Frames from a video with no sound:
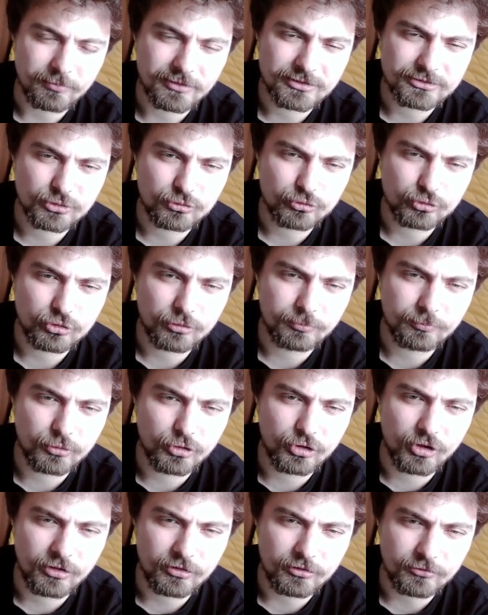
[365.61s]
Bardzo dużo
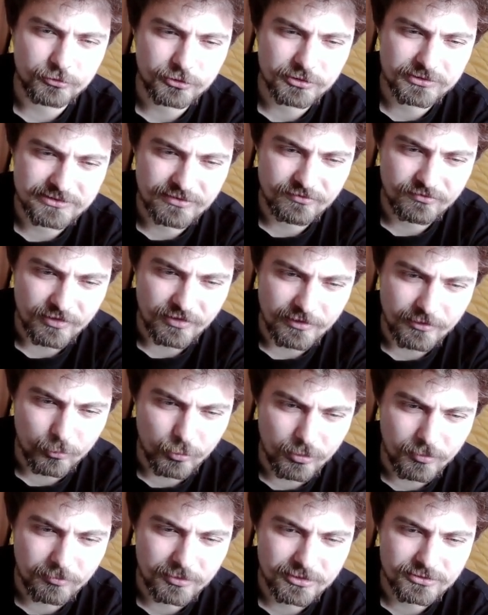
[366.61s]
budynków się
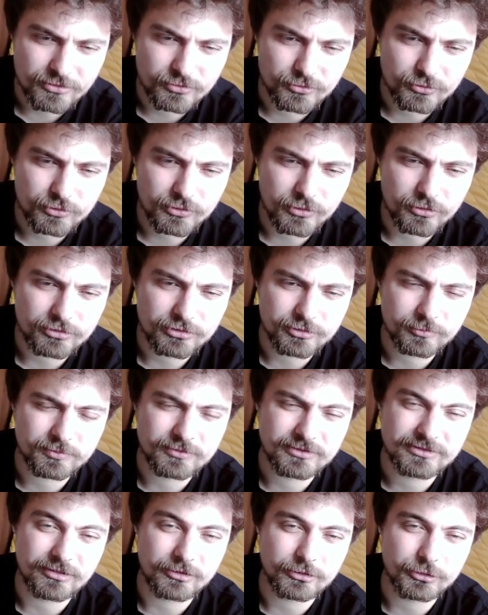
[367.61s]
zawaliło, bardzo dużo
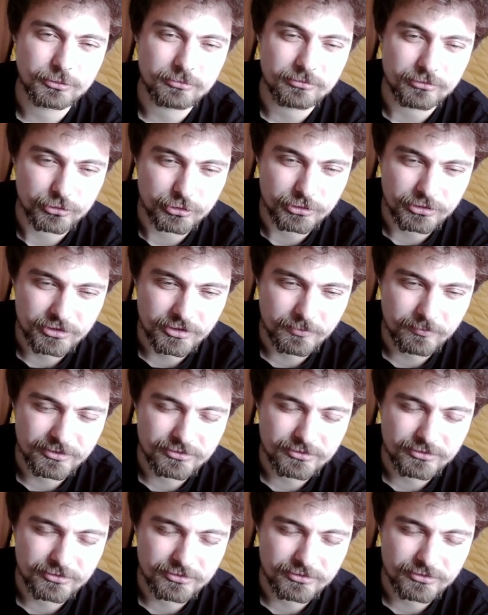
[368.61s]
osób straciło życie,